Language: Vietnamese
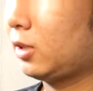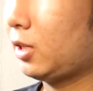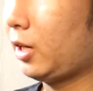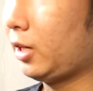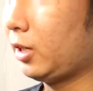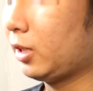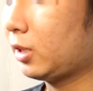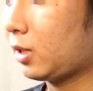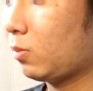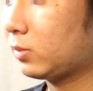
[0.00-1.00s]
thì
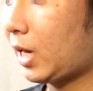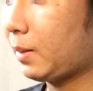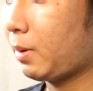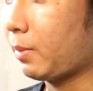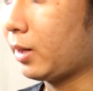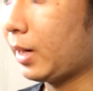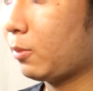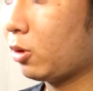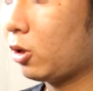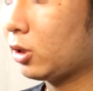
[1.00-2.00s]
cong tay mà mình
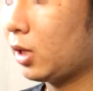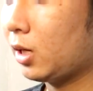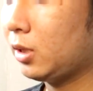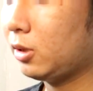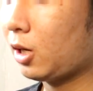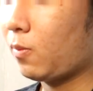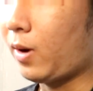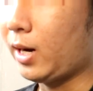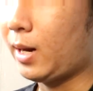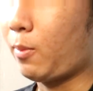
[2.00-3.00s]
đang muốn nói tới nó không
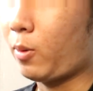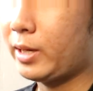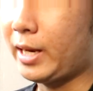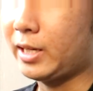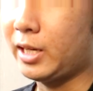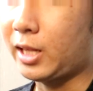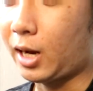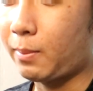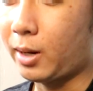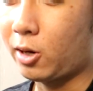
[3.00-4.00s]
phải là một cái dạng dị
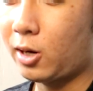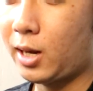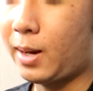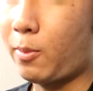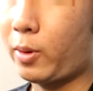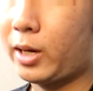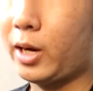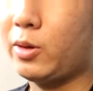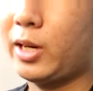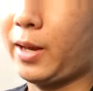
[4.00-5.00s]
tật mà nó là một cái
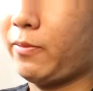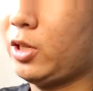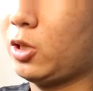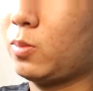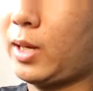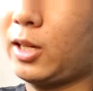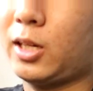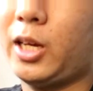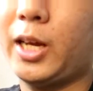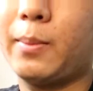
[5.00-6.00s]
kiểu như này ví dụ chúng ta
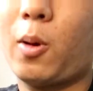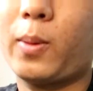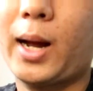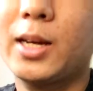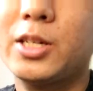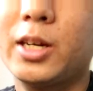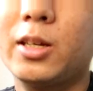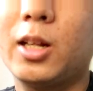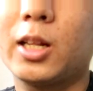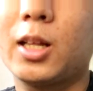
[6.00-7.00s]
thực hiện một cái chiếc
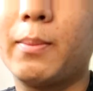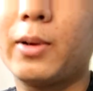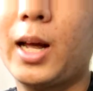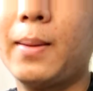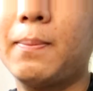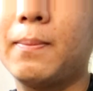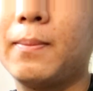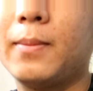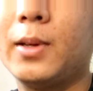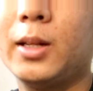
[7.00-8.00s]
như là thumb lap
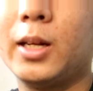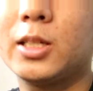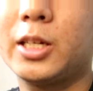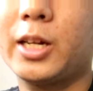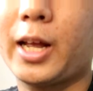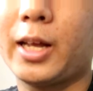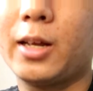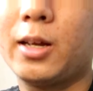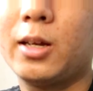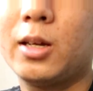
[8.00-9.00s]
thì nó sẽ như này
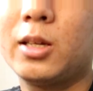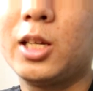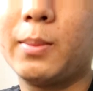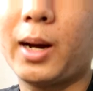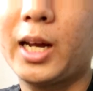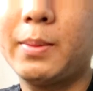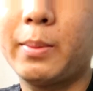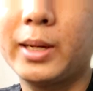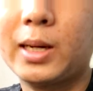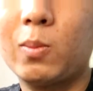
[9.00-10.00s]
nhưng mà khi mà
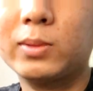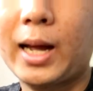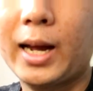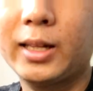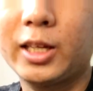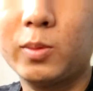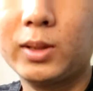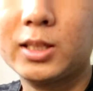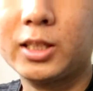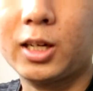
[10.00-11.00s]
bị cong tay thì chúng
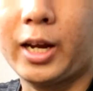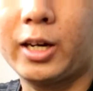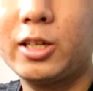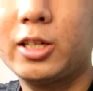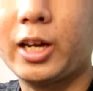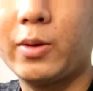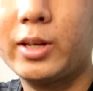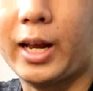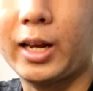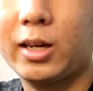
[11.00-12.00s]
ta sẽ thực hiện nó như kiểu
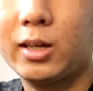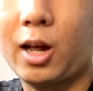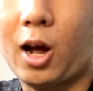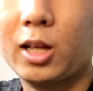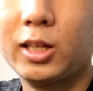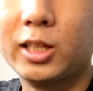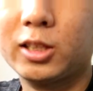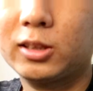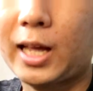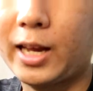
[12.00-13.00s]
như này đó là
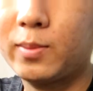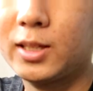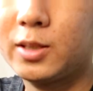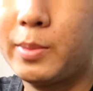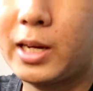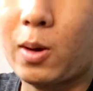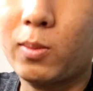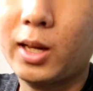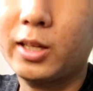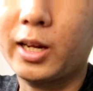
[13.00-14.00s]
tay chúng ta sẽ bị
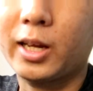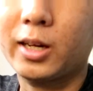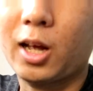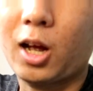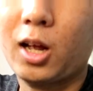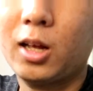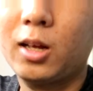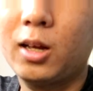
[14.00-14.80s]
cong lên như này đó